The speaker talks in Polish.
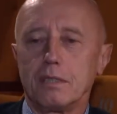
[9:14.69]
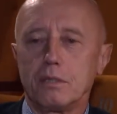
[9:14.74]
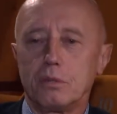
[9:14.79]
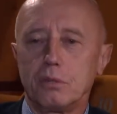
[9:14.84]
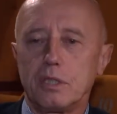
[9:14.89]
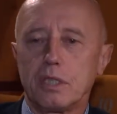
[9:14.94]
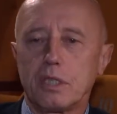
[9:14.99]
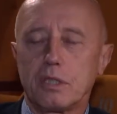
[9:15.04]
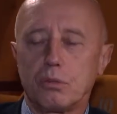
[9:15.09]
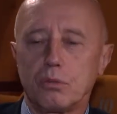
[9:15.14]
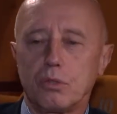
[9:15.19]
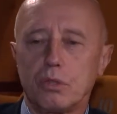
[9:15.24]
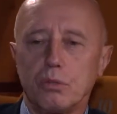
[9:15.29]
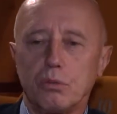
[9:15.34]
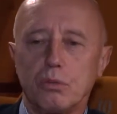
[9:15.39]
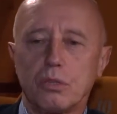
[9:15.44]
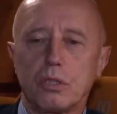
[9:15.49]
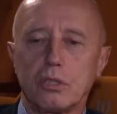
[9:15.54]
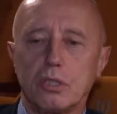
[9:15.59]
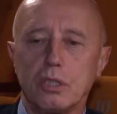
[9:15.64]
Ludzie, którzy
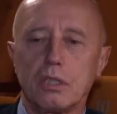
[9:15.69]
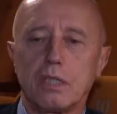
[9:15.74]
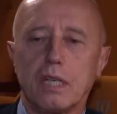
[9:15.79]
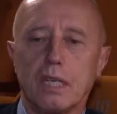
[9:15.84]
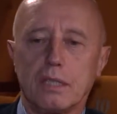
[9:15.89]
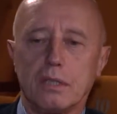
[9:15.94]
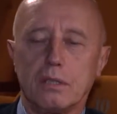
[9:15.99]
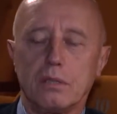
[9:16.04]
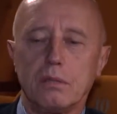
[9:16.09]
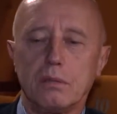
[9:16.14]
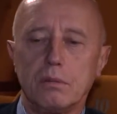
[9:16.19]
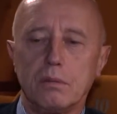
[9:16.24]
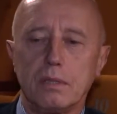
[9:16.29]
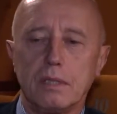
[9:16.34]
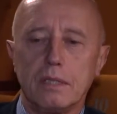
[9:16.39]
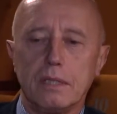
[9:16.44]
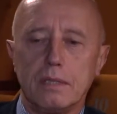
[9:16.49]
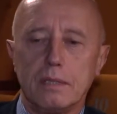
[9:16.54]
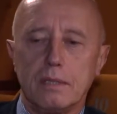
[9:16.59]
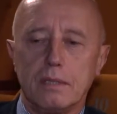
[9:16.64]
dużo czytają,
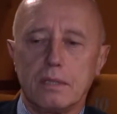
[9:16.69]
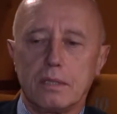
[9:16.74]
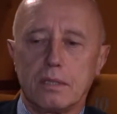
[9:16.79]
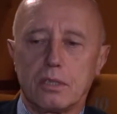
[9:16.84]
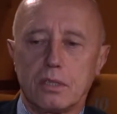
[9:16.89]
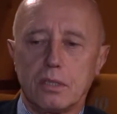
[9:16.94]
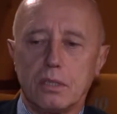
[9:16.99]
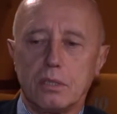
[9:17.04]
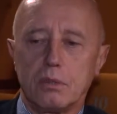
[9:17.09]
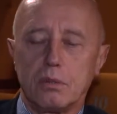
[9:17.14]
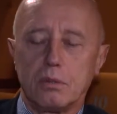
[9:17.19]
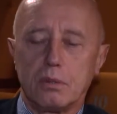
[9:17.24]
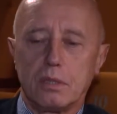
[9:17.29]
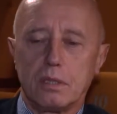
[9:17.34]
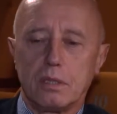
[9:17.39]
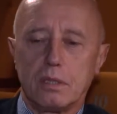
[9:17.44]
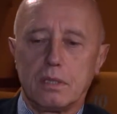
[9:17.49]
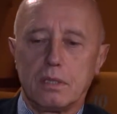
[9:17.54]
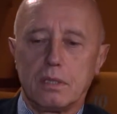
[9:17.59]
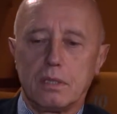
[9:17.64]
są
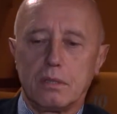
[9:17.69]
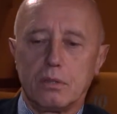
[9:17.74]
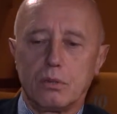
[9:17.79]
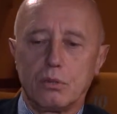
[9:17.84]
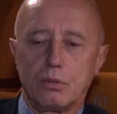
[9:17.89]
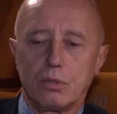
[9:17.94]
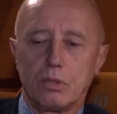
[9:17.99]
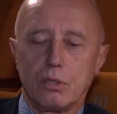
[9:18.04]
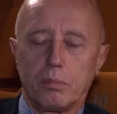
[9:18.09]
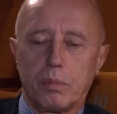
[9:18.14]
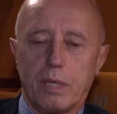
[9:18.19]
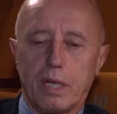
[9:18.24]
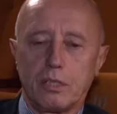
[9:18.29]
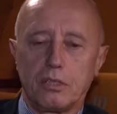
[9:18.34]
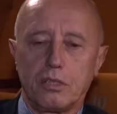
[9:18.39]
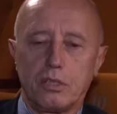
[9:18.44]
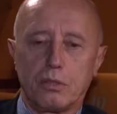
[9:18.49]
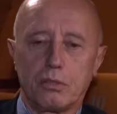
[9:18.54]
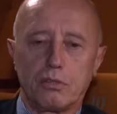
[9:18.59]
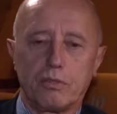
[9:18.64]
y, dużo
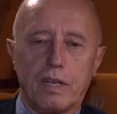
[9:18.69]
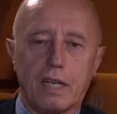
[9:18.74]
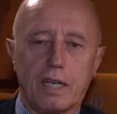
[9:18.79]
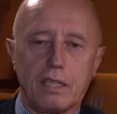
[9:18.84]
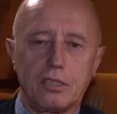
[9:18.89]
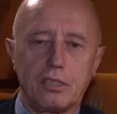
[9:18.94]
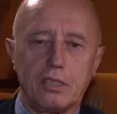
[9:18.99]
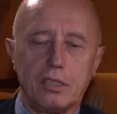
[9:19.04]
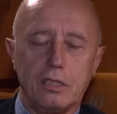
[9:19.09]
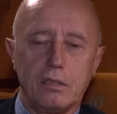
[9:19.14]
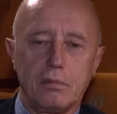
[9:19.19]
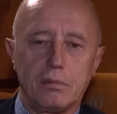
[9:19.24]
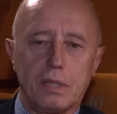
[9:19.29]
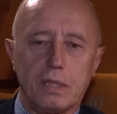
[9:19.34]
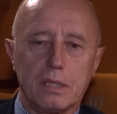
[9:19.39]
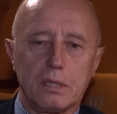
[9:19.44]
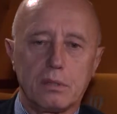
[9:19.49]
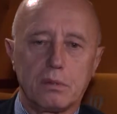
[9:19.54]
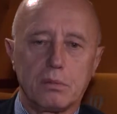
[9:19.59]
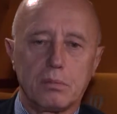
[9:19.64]
bardziej otwarci,
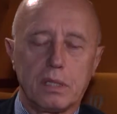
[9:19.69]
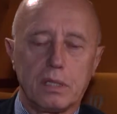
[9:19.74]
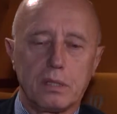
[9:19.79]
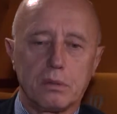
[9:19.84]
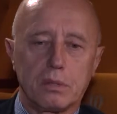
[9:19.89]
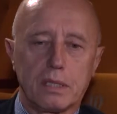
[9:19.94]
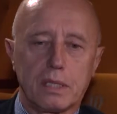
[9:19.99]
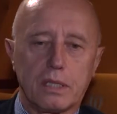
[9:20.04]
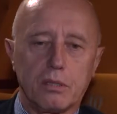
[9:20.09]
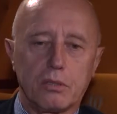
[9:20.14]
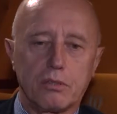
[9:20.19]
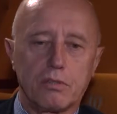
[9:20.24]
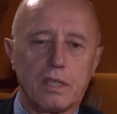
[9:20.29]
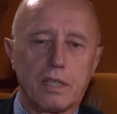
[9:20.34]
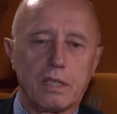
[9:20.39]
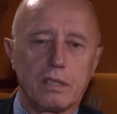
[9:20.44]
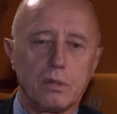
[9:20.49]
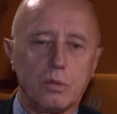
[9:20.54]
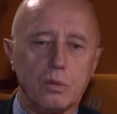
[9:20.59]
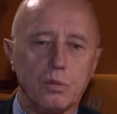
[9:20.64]
mają, mają taki
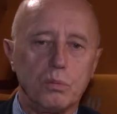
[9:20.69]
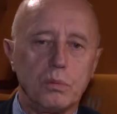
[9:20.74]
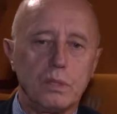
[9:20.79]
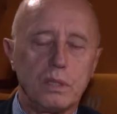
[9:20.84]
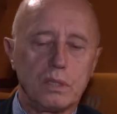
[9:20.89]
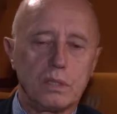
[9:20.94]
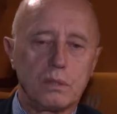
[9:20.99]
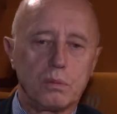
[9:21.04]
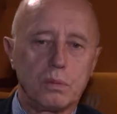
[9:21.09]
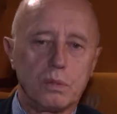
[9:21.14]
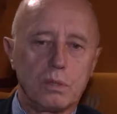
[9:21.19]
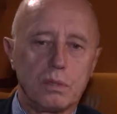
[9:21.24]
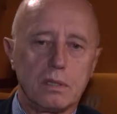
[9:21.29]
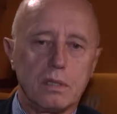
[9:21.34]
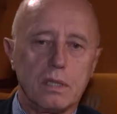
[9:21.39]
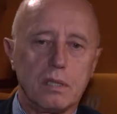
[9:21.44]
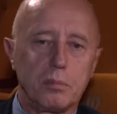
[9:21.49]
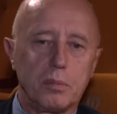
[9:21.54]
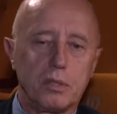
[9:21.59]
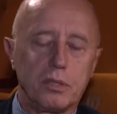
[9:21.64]
otwarty umysł,
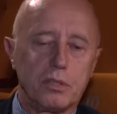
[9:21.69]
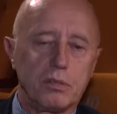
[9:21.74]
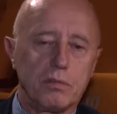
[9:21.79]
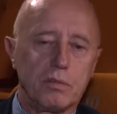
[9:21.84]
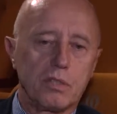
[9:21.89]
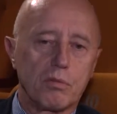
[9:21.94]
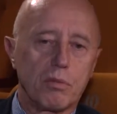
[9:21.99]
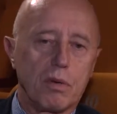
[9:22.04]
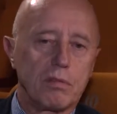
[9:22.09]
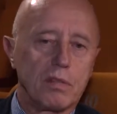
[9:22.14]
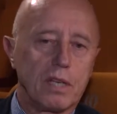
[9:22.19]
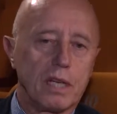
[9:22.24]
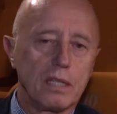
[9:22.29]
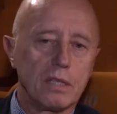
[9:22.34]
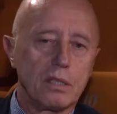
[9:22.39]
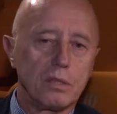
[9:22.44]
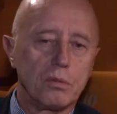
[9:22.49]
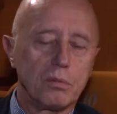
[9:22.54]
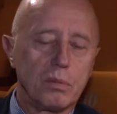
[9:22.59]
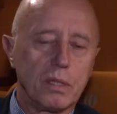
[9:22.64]
y, lepiej się
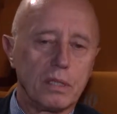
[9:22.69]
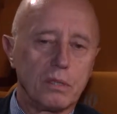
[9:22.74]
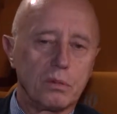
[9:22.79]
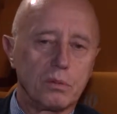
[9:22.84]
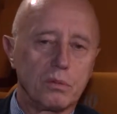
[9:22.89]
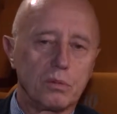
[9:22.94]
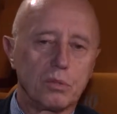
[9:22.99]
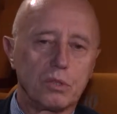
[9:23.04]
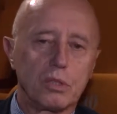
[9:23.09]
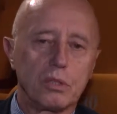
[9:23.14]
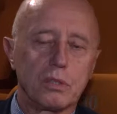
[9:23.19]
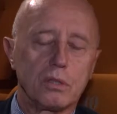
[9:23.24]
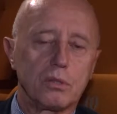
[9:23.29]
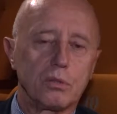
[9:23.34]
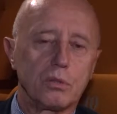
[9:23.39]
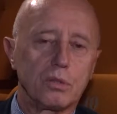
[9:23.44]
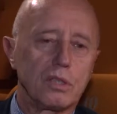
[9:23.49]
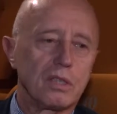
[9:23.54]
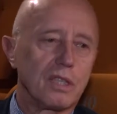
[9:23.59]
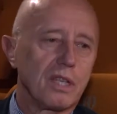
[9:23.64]
wysławiają, mają dużo,
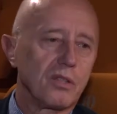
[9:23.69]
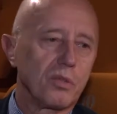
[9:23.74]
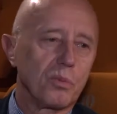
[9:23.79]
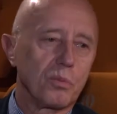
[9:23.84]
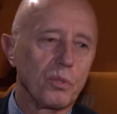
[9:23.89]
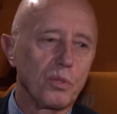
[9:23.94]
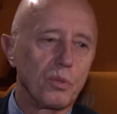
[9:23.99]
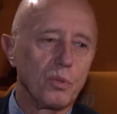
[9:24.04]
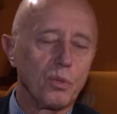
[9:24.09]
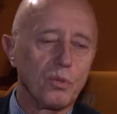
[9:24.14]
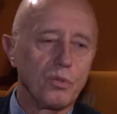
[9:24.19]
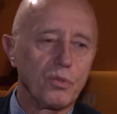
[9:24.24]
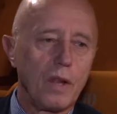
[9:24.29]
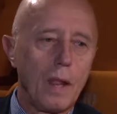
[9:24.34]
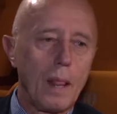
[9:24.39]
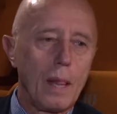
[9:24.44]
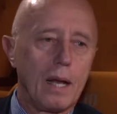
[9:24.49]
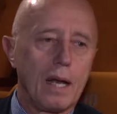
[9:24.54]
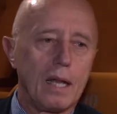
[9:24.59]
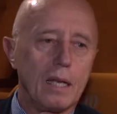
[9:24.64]
duży zasób słów,
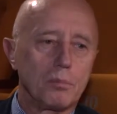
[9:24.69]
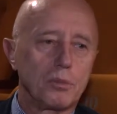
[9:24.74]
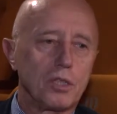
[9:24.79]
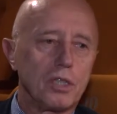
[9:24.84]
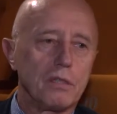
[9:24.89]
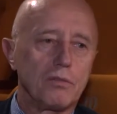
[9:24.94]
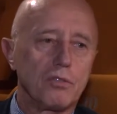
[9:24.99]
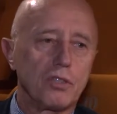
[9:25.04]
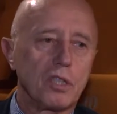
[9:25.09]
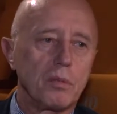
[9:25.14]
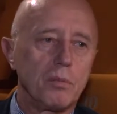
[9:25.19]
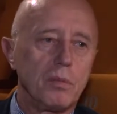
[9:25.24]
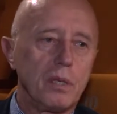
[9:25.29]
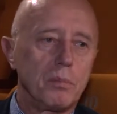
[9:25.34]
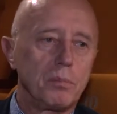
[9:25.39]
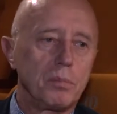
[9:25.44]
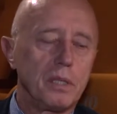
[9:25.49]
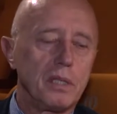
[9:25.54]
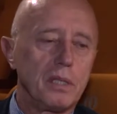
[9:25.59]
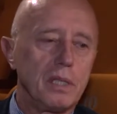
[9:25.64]
ale przede wszystkim
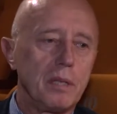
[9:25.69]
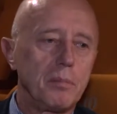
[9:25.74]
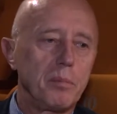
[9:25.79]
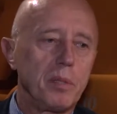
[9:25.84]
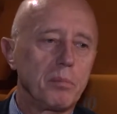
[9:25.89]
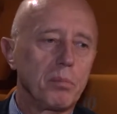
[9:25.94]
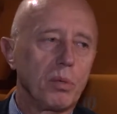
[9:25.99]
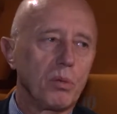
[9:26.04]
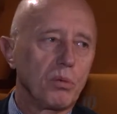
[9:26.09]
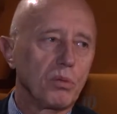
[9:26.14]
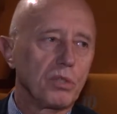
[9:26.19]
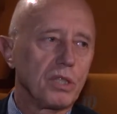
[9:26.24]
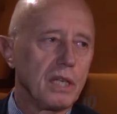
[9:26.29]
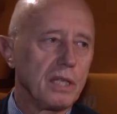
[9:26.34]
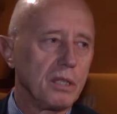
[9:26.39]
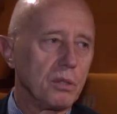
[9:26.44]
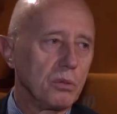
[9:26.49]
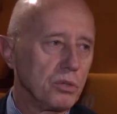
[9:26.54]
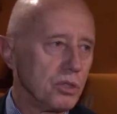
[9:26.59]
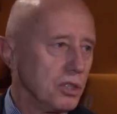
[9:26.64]
lepiej, lepiej
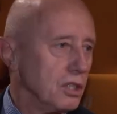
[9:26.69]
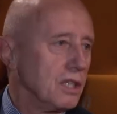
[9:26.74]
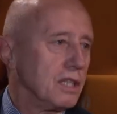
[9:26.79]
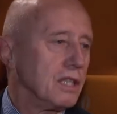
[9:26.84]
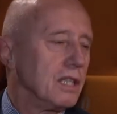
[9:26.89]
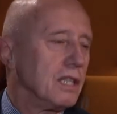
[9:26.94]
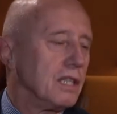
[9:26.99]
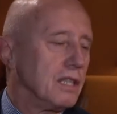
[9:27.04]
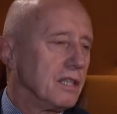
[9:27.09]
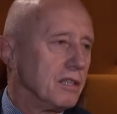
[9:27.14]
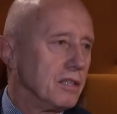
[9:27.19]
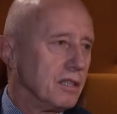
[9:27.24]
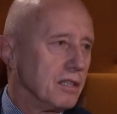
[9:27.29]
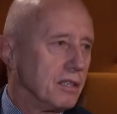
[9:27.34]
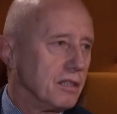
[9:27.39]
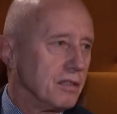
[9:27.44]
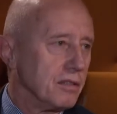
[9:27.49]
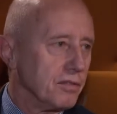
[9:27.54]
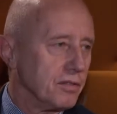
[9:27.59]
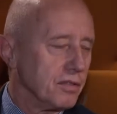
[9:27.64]
poruszają się y,
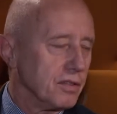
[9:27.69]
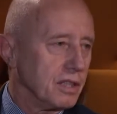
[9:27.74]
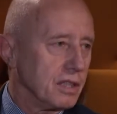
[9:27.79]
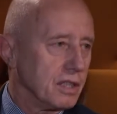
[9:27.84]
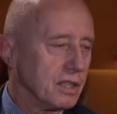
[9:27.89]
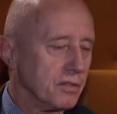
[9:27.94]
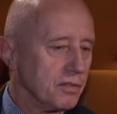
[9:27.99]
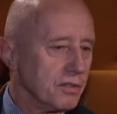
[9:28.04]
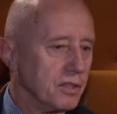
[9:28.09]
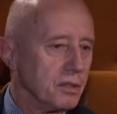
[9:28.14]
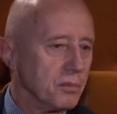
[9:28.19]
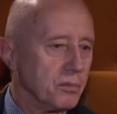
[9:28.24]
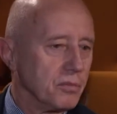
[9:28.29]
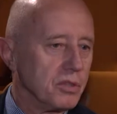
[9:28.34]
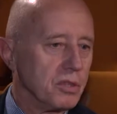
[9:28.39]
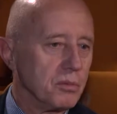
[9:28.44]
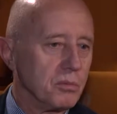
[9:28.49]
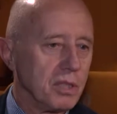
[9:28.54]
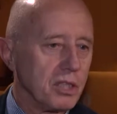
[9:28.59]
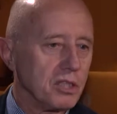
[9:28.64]
w, tych, w, tym, w
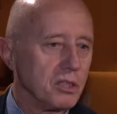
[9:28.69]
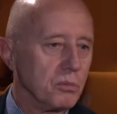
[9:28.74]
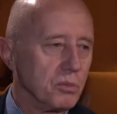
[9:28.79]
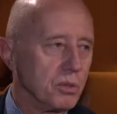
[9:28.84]
tym naszym